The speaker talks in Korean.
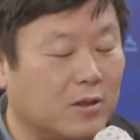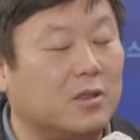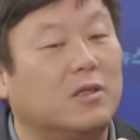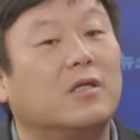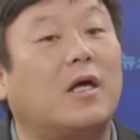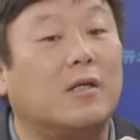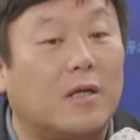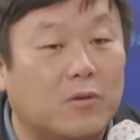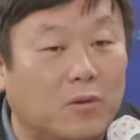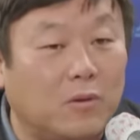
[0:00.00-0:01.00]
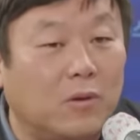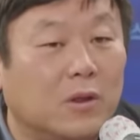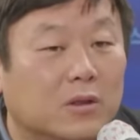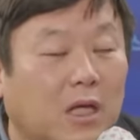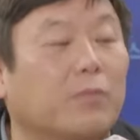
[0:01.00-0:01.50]
음, 음. 그렇다 하더라도
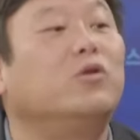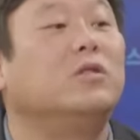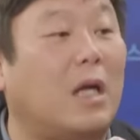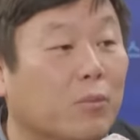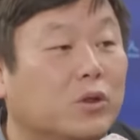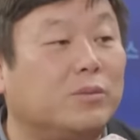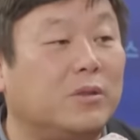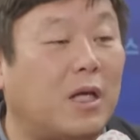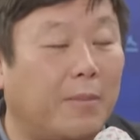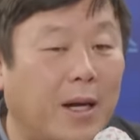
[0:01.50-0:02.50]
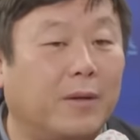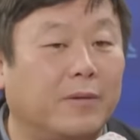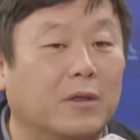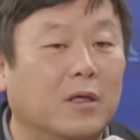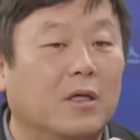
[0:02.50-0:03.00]
잘못은
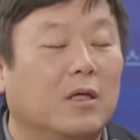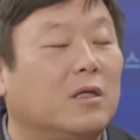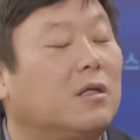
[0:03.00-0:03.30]
잘못입니다만 예.